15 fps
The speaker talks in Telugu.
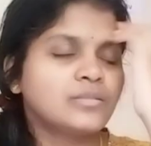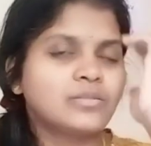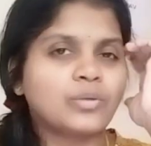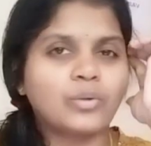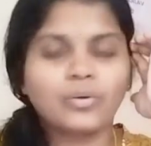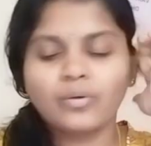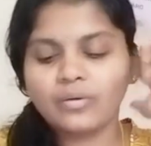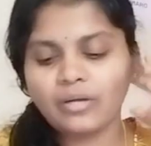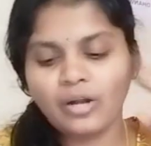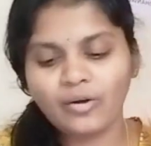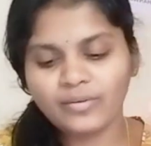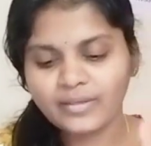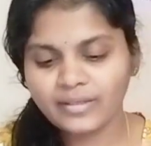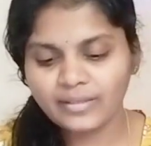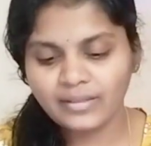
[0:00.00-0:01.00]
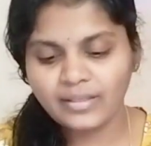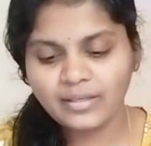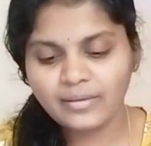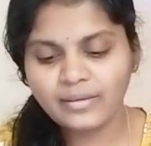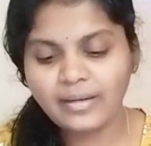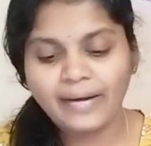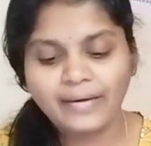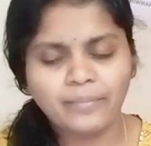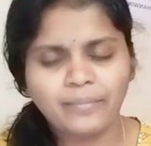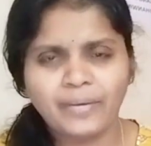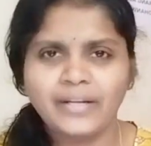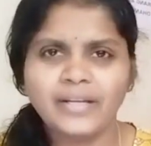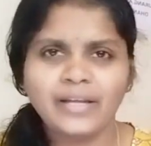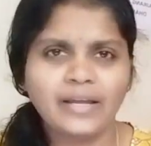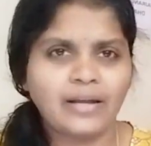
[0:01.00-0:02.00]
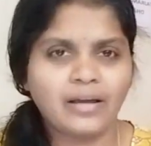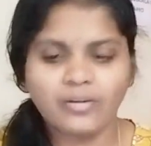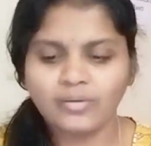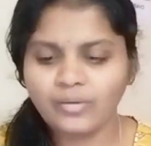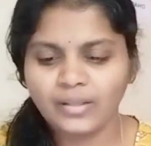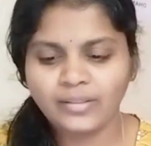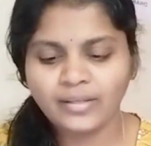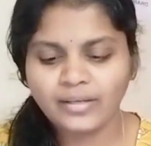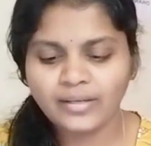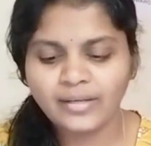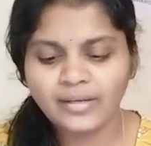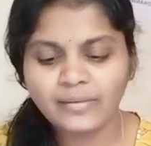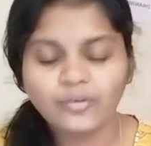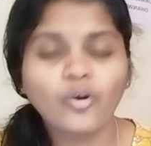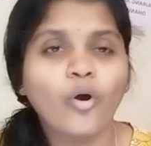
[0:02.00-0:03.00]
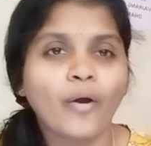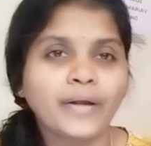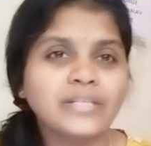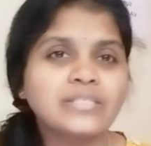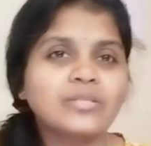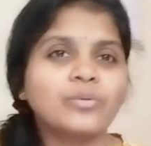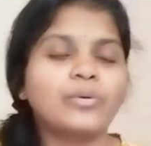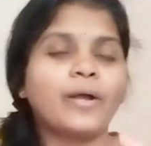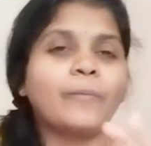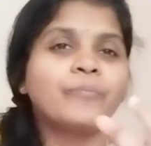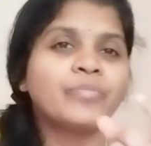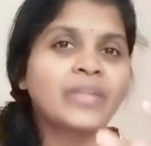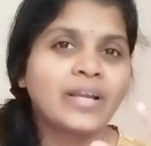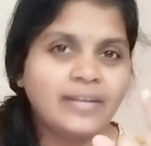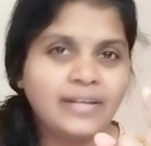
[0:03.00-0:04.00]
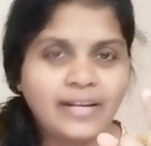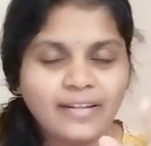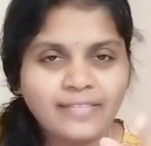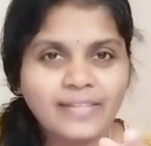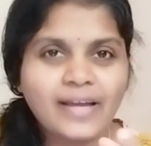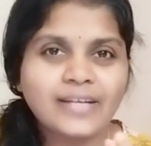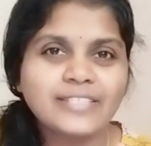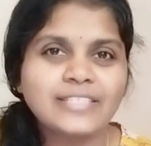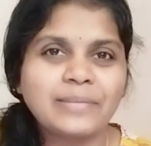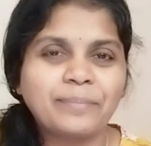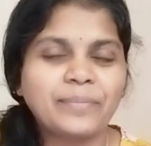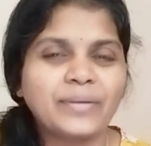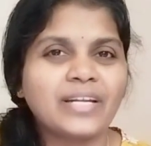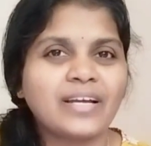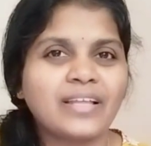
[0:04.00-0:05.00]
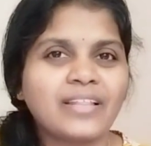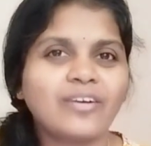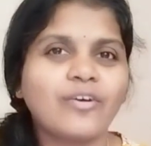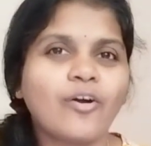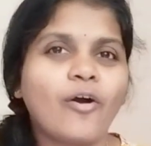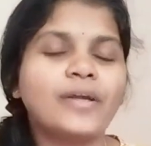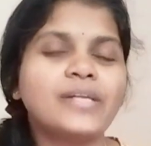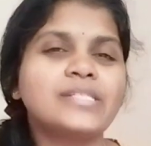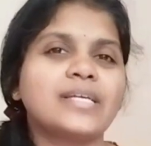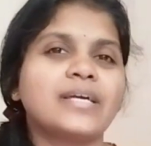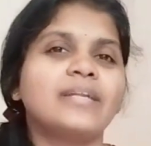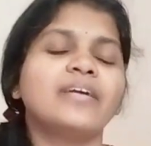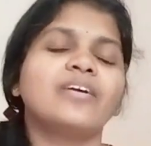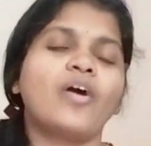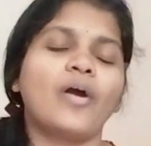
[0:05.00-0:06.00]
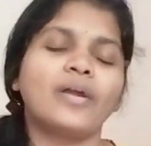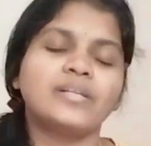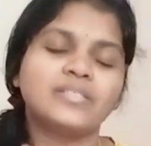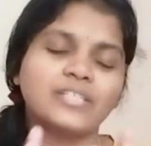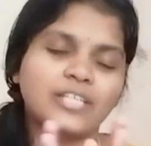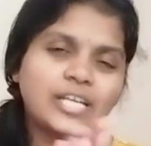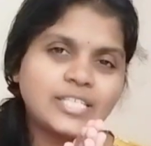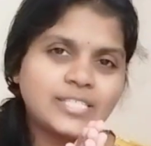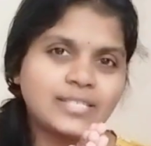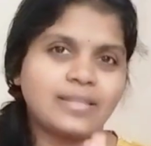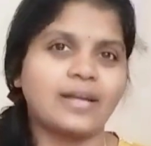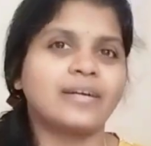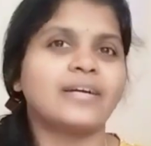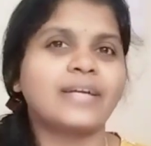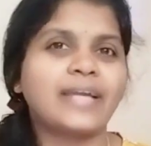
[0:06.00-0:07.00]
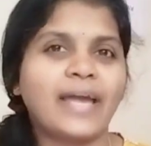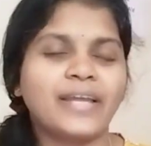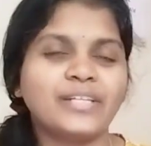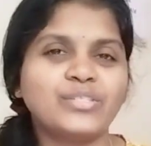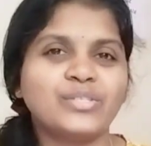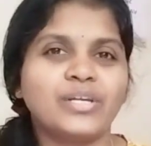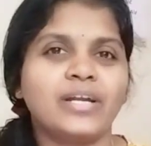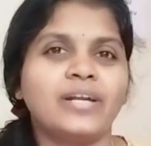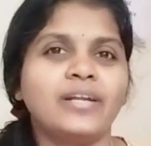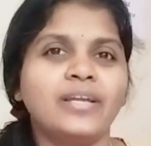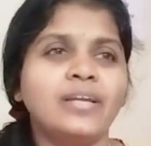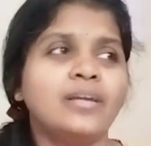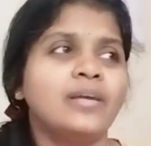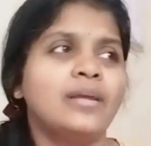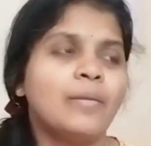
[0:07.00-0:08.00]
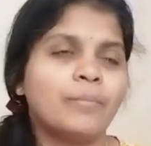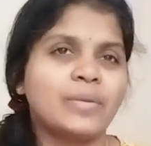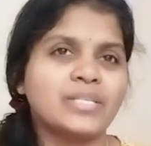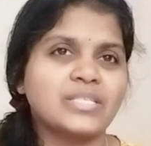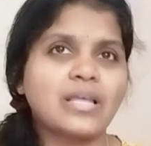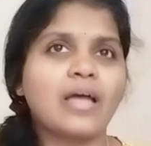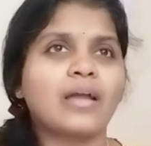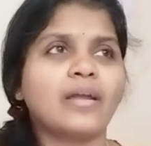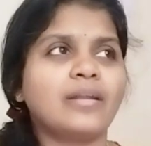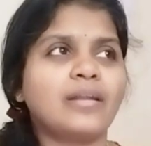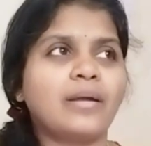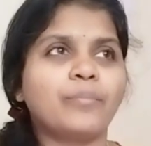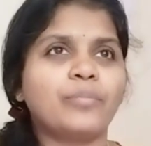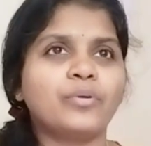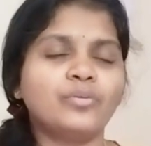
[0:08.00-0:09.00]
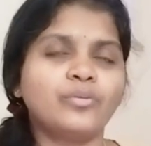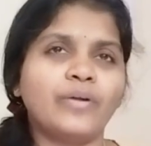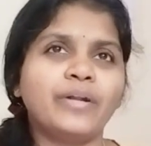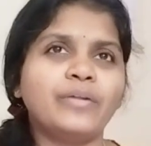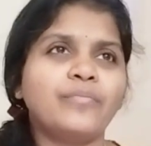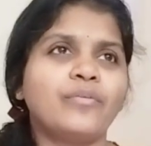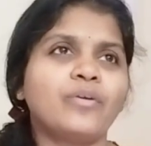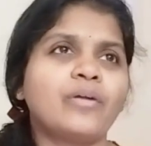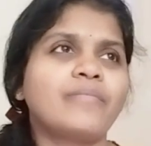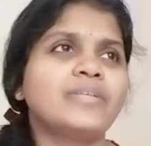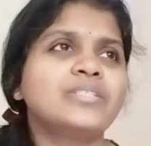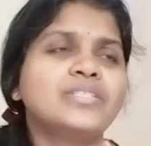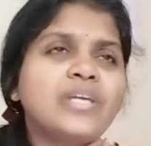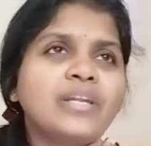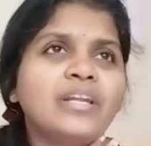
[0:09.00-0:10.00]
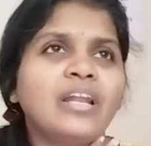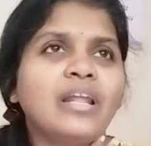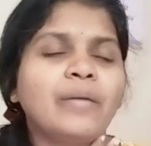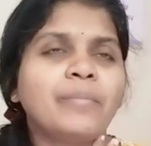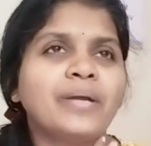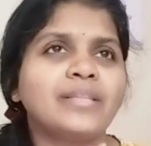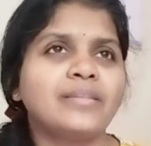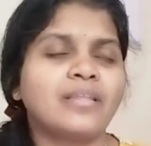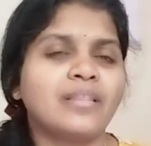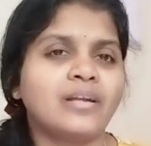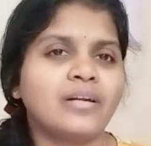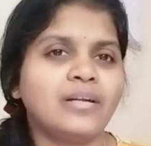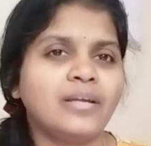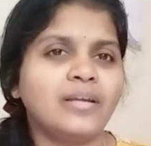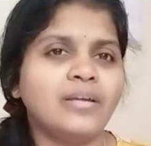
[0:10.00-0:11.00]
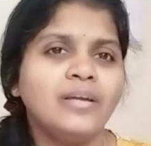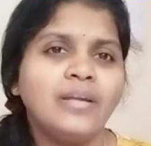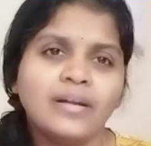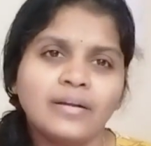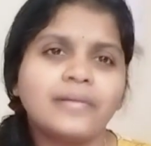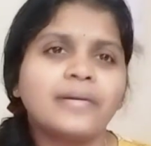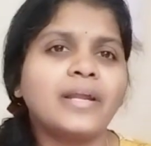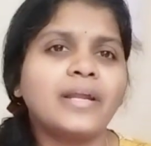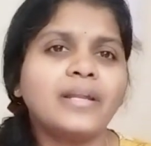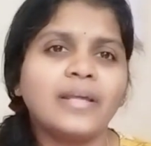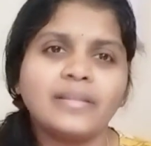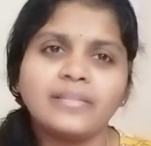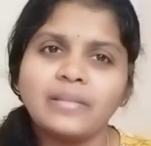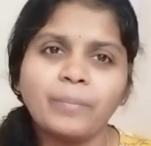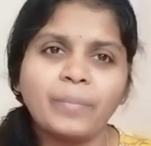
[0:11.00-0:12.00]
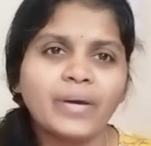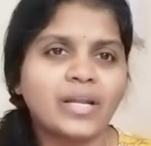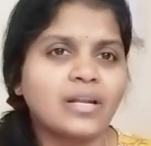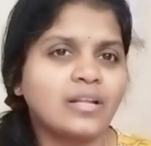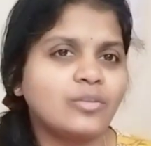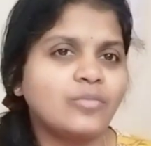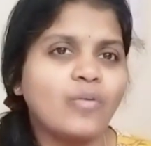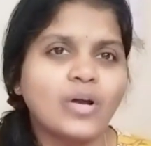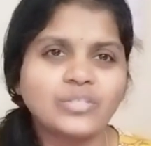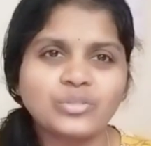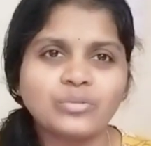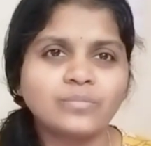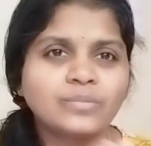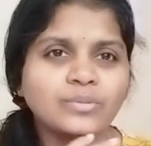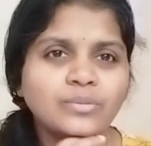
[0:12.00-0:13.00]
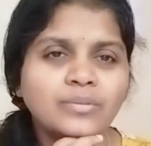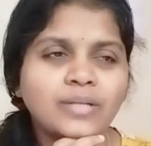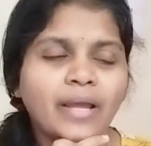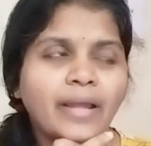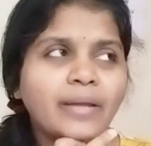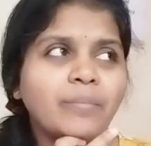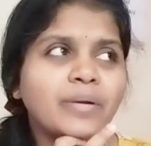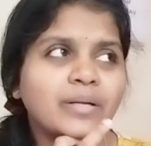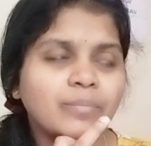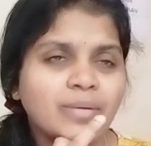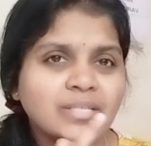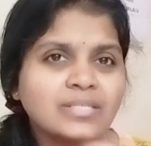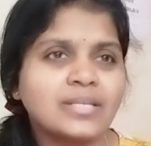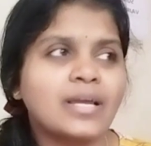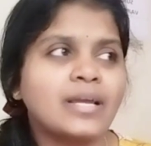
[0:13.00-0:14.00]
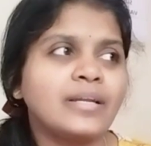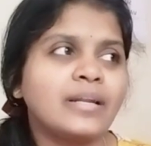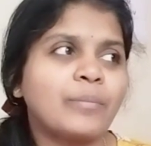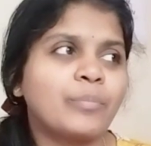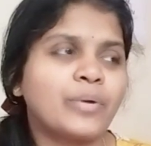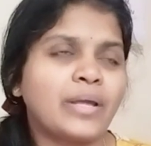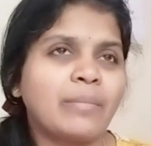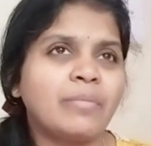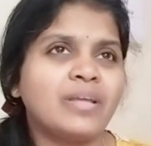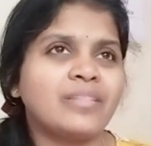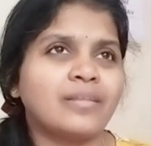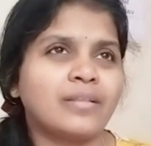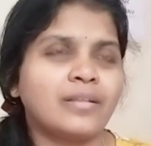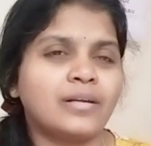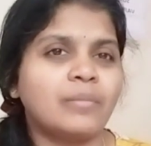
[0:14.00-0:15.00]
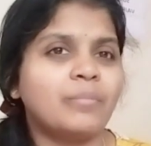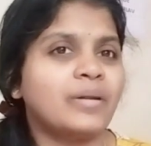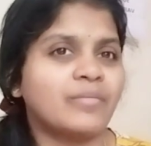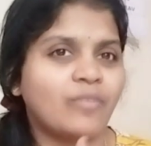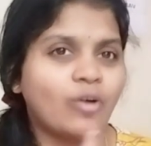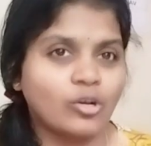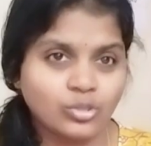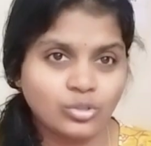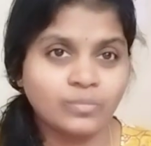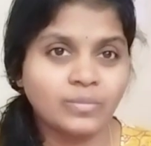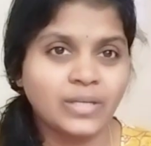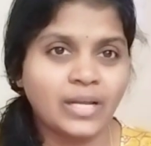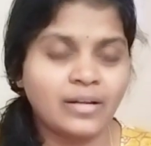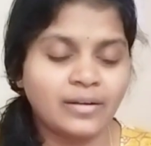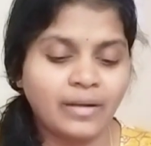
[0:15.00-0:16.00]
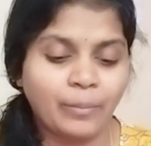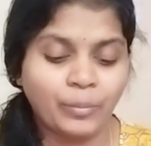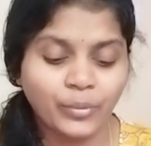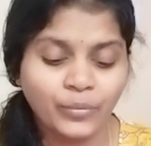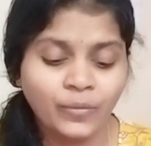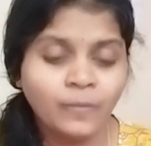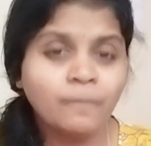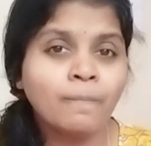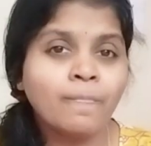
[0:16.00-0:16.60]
సో లాకర్ది అండ్ మనీ ఎలాగో అందరికీ కాయిన్స్ కూడా నేను ఇందాక చెప్పాను కదా కాయిన్స్ అని కాయిన్స్ ఖచ్చితంగా క్యారీ చేయండి బస్సు ఆగినప్పుడు ట్వంటీ ఫోర్ అవర్స్ జర్నీలో ఏమవుతుందంటే ట్రైన్ అయితే పర్లేదు వాష్రూమ్స్ ఉంటాయి బట్ బస్సు ఆగినప్పుడు ఏమవుతుందంటే మనం వాష్రూమ్కి వెళ్ళినప్పుడు